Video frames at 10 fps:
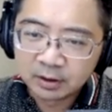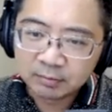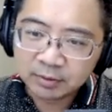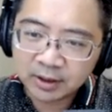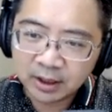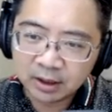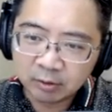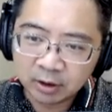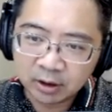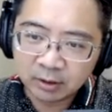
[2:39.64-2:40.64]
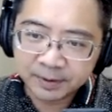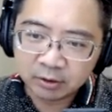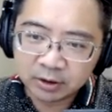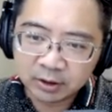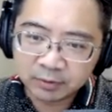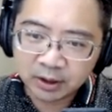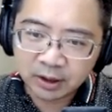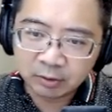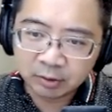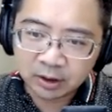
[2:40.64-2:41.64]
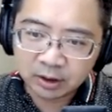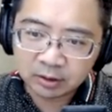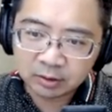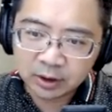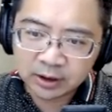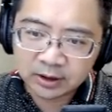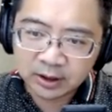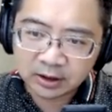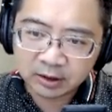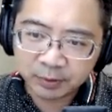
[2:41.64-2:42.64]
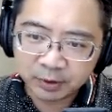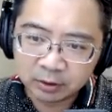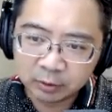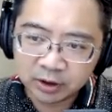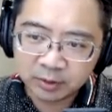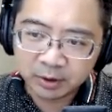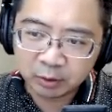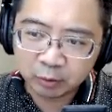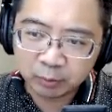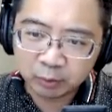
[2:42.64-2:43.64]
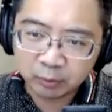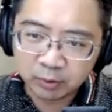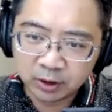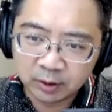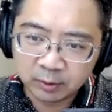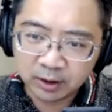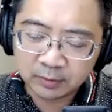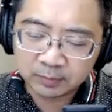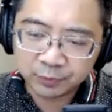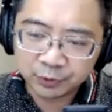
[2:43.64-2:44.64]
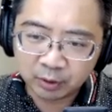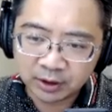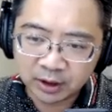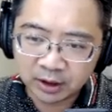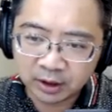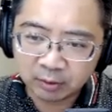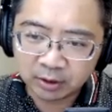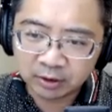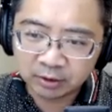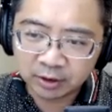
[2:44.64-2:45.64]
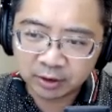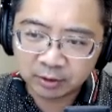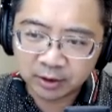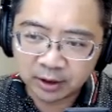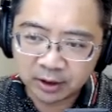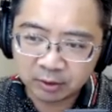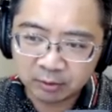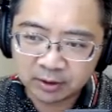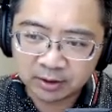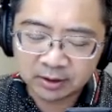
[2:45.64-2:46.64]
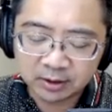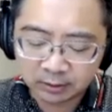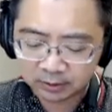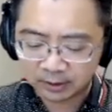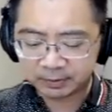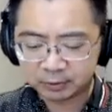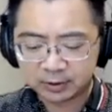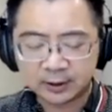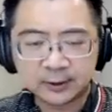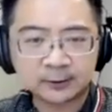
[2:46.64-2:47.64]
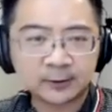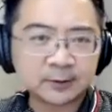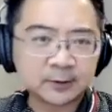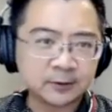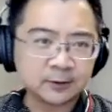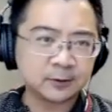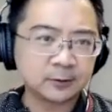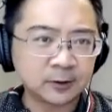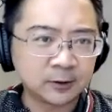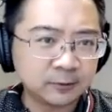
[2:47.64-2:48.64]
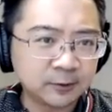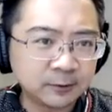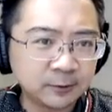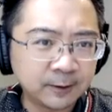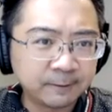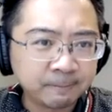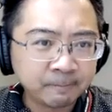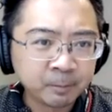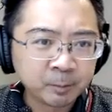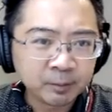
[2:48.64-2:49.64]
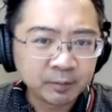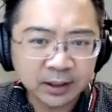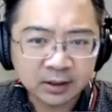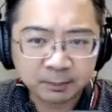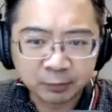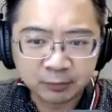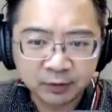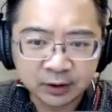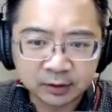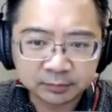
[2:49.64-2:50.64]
不是太乐观啊 ，Bitcoin 这也不是太乐观啊。一直跟大家讲 ，Bitcoin 如果这边突突破一万九往下跌的话，是有机会来到一万四的。他不希望看到，但是可能有机会。E T H 的部分，